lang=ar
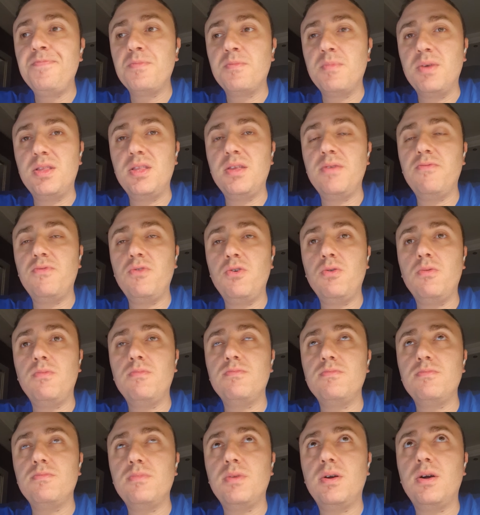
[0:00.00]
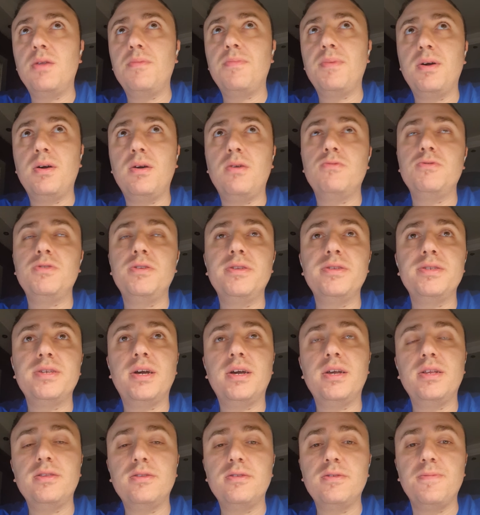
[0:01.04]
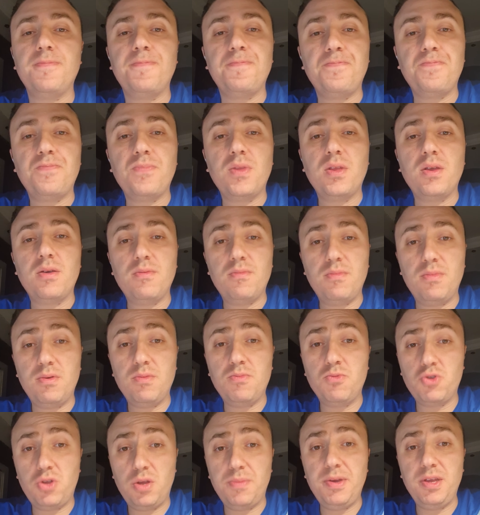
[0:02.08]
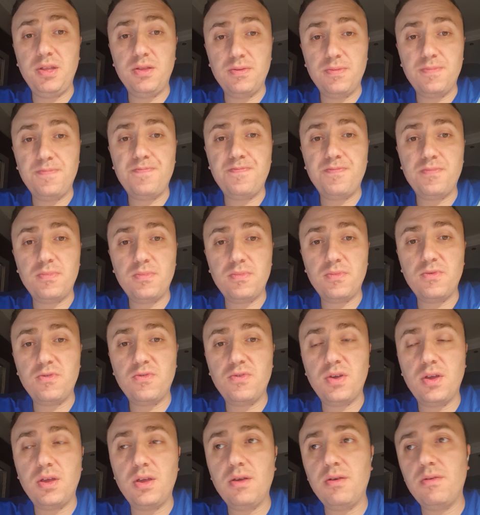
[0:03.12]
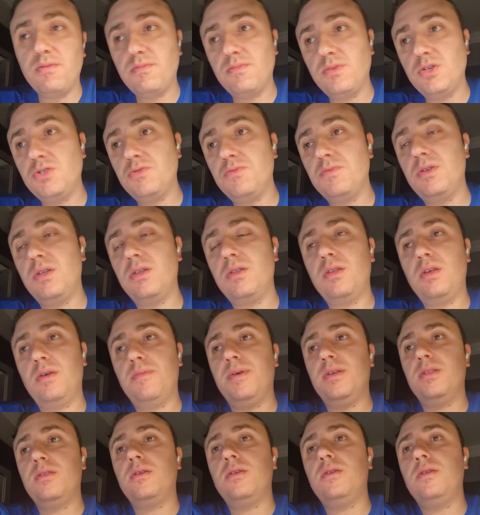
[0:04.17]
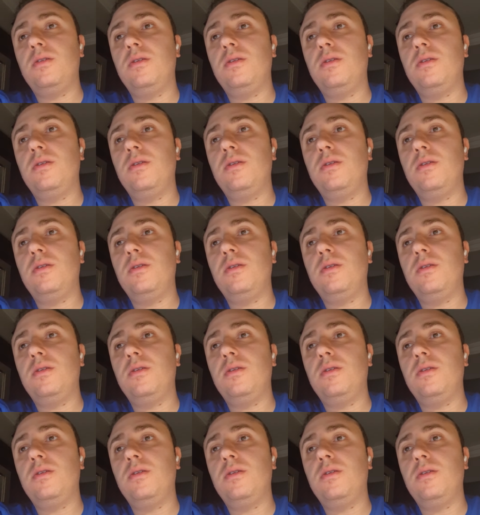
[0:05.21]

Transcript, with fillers: بتنام فيهم أربع أو ست ساعات متعبين فهي مش من النيابات